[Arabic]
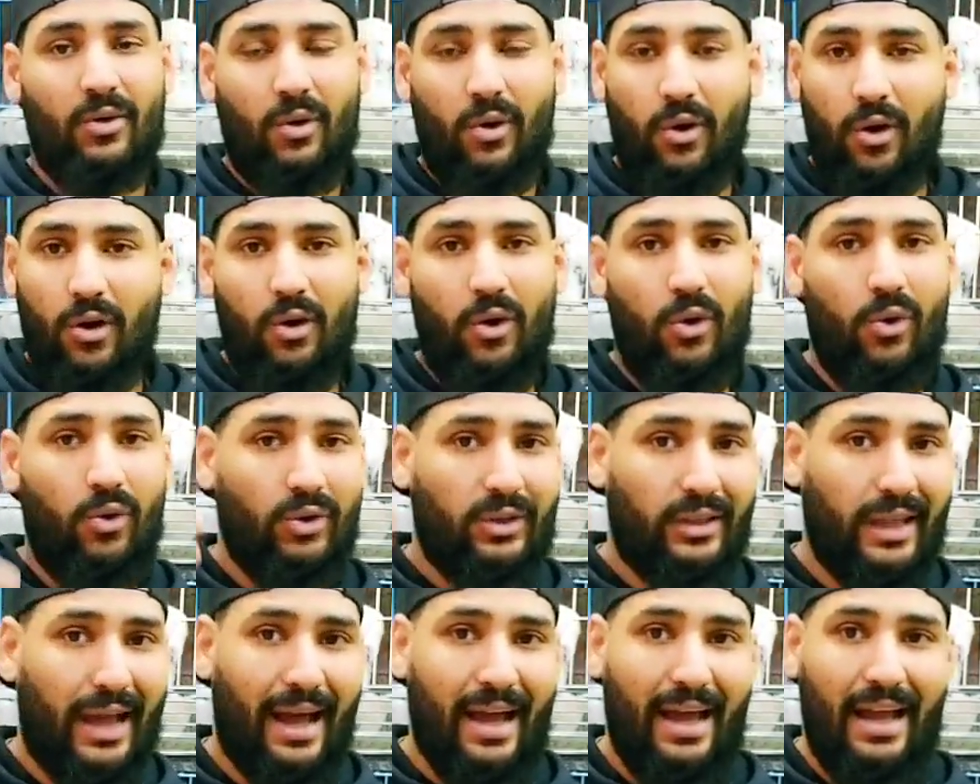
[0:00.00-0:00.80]
قول
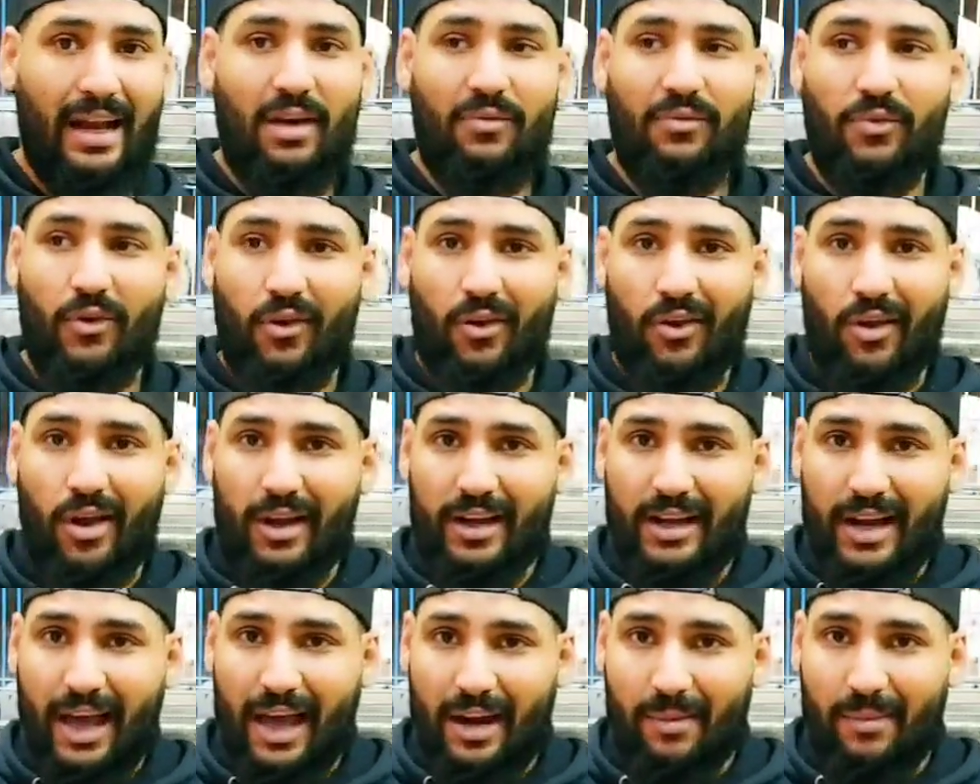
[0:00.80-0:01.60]
له تعالى
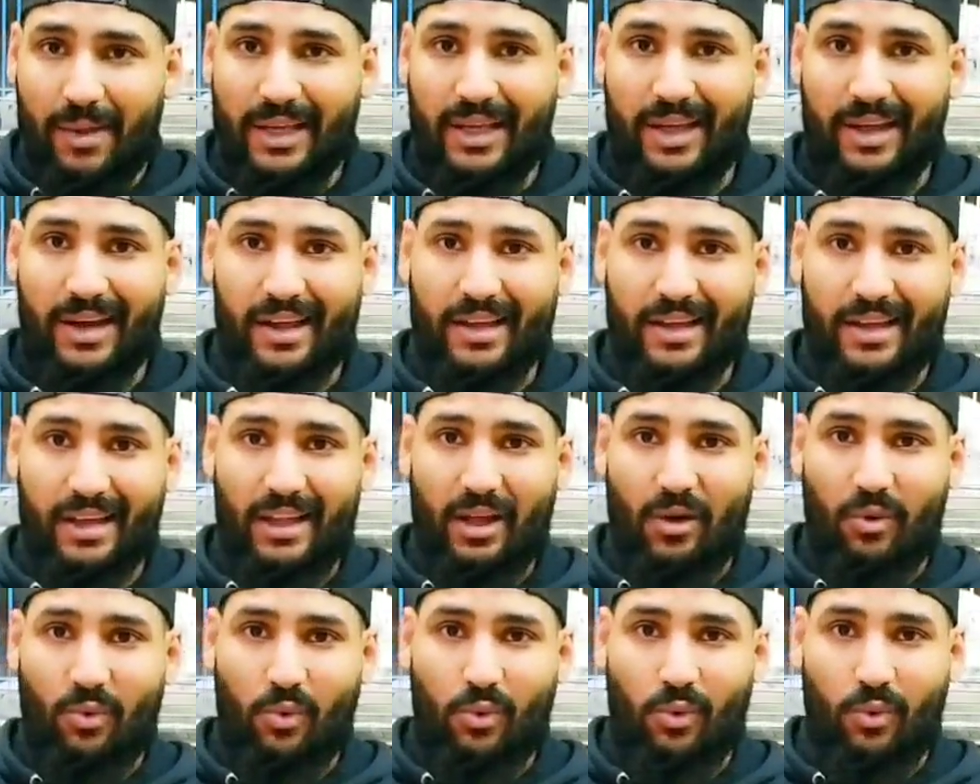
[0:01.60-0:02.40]
فرجني على مكانك
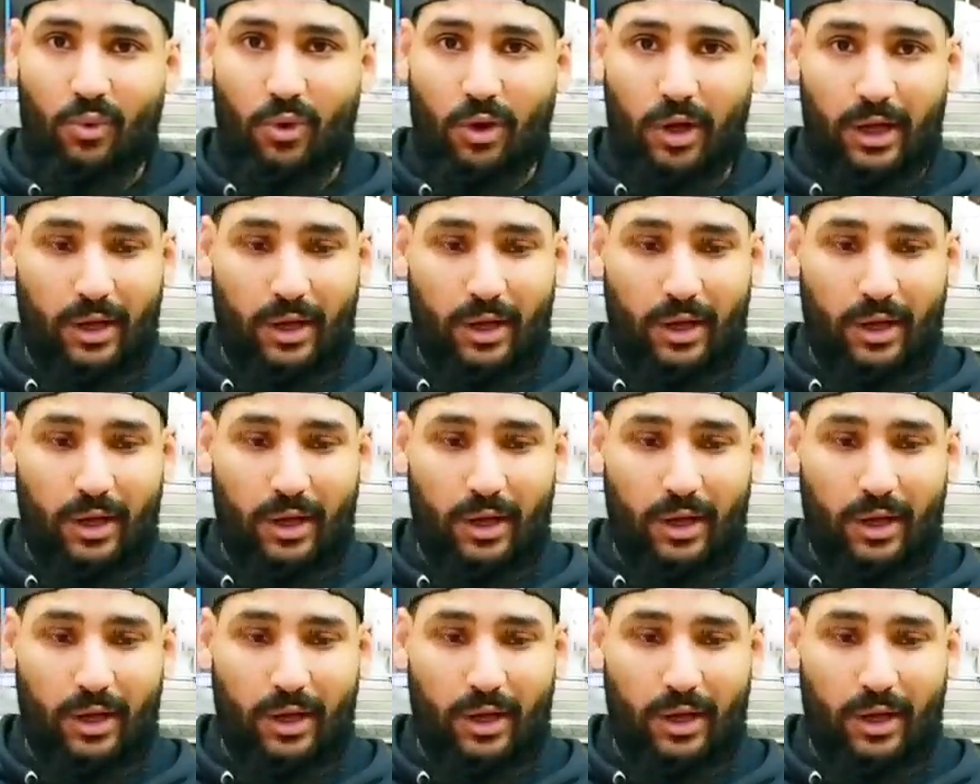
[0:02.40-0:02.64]
كده و...